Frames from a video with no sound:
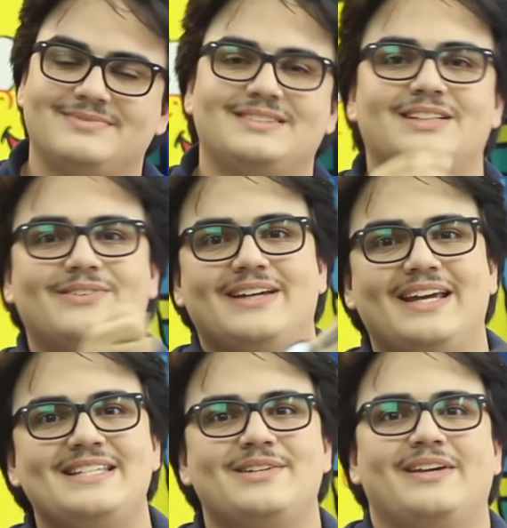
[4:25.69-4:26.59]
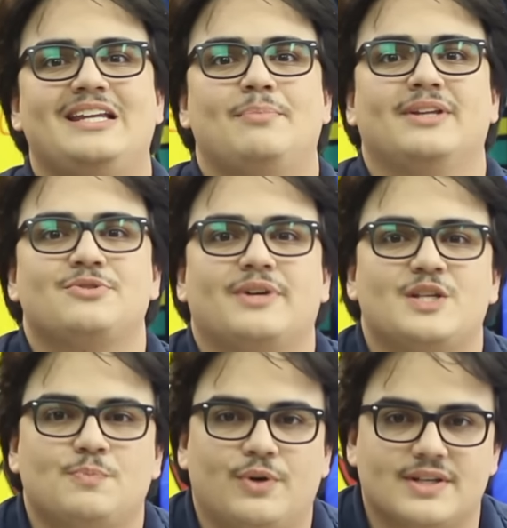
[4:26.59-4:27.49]
Então, esse é o equilíbrio da sua
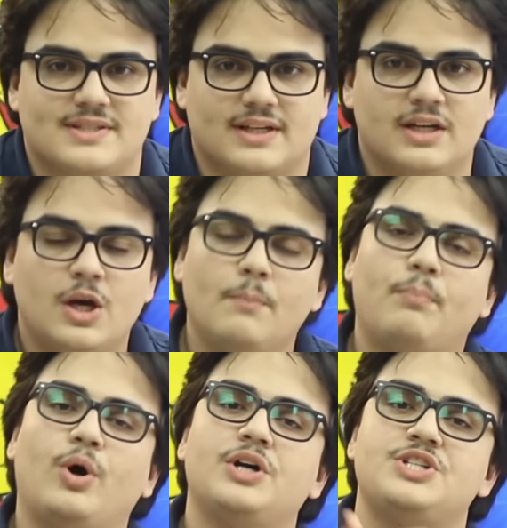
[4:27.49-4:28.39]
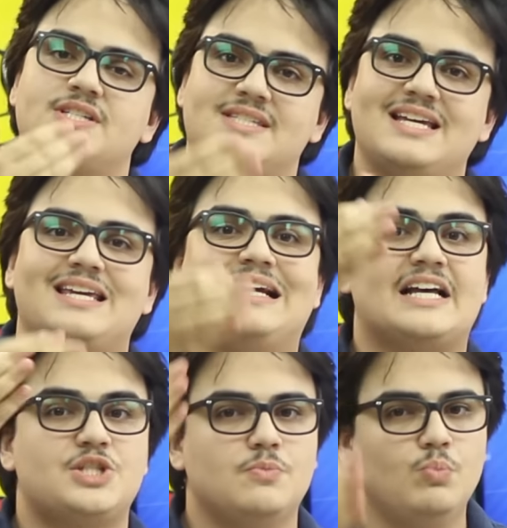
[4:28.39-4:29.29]
resposta pode ser que
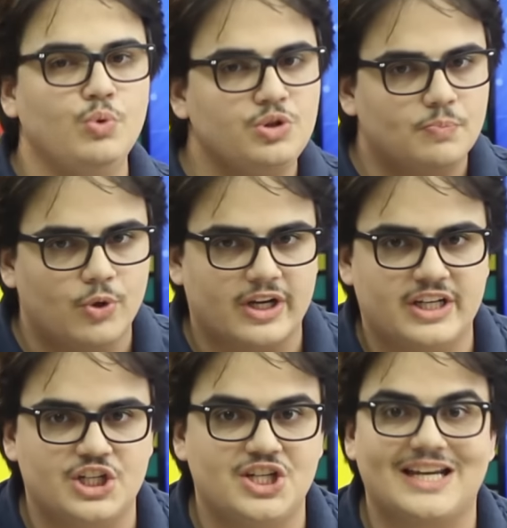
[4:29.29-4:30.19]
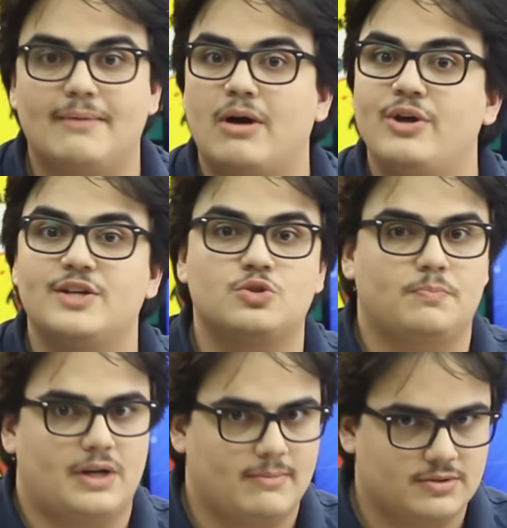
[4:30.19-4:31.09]
gaste muito pouca energia, que é a maioria
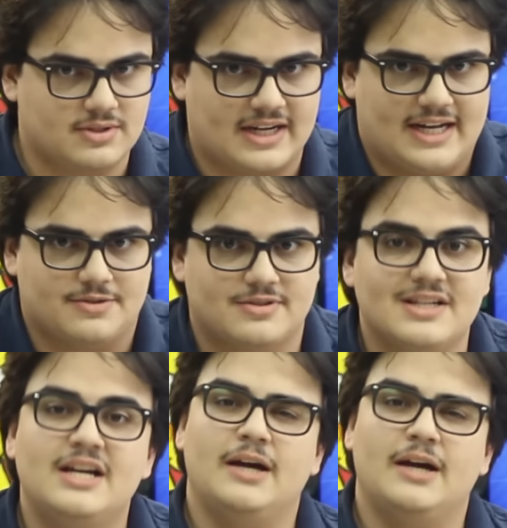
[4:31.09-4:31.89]
suprema dos casos.